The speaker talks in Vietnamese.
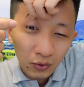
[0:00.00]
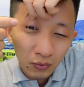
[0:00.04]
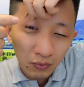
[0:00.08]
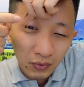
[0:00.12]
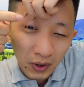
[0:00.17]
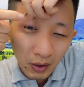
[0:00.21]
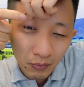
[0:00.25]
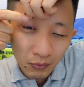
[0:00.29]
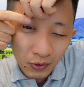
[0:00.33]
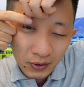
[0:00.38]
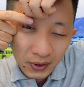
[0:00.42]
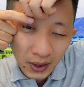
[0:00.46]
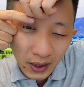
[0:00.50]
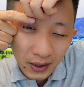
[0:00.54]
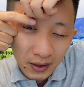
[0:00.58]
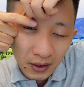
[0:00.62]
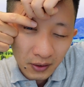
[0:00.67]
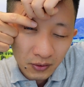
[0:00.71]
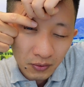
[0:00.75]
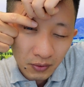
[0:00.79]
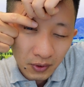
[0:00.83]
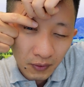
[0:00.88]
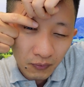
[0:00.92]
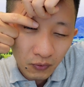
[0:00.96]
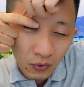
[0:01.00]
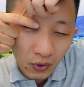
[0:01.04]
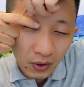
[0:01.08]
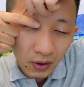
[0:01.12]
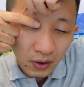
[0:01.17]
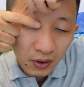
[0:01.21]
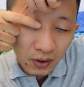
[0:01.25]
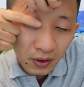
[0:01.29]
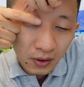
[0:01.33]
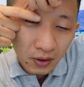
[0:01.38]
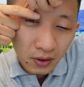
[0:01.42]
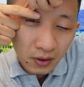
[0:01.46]
dùng cong ngón tay ra chúng ta vuốt
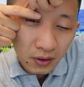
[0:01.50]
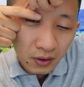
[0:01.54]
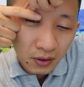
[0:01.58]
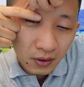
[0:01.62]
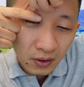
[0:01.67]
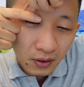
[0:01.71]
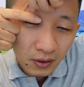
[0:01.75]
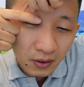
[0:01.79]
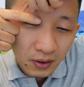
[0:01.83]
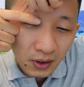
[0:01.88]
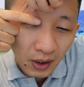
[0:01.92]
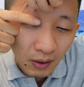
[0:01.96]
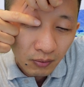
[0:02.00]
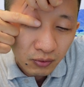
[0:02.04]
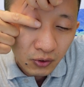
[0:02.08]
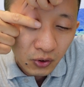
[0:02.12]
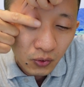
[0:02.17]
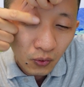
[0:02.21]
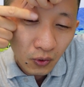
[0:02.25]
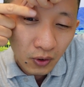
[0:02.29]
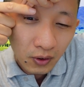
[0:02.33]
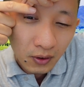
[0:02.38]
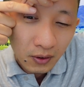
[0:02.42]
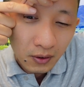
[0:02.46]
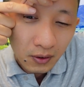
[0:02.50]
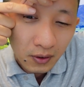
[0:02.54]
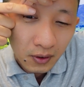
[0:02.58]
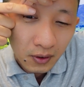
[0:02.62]
dọc xuống